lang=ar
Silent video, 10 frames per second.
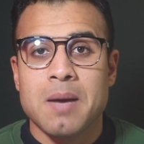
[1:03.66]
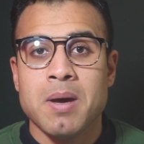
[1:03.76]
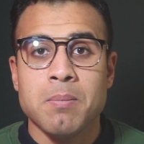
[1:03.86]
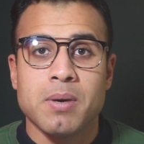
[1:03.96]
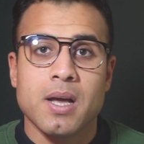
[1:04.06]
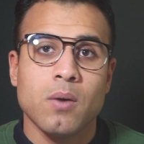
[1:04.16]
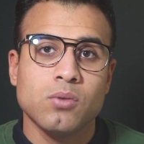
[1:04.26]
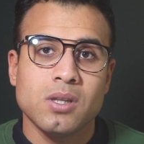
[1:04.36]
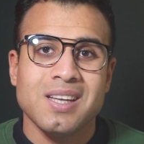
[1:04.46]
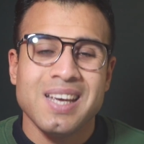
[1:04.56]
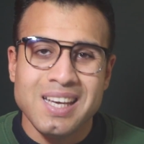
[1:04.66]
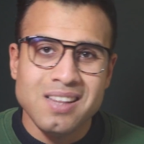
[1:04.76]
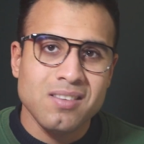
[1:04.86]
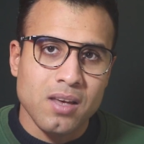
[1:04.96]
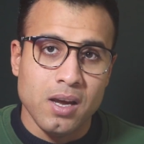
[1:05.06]
كمان بجوده
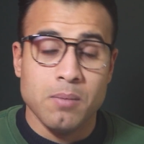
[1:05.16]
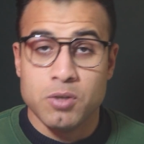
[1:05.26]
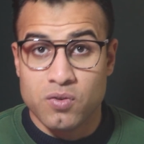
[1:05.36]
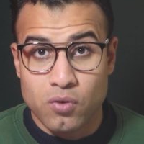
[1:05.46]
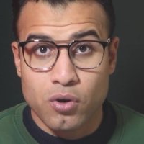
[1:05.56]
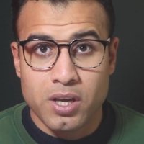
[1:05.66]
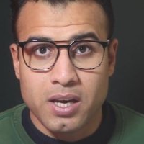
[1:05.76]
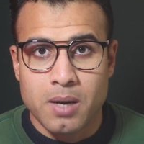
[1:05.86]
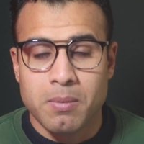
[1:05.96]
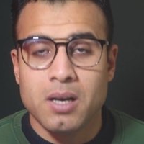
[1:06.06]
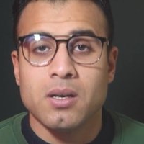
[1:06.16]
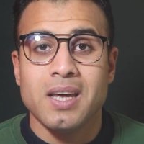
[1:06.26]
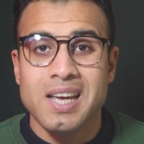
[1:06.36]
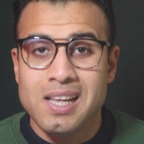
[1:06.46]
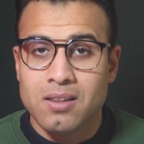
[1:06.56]
8K مش 4K كمان
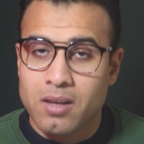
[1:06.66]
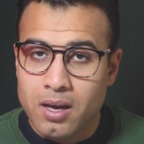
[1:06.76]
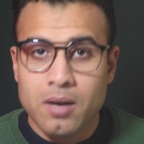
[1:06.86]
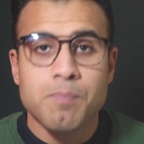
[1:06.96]
8K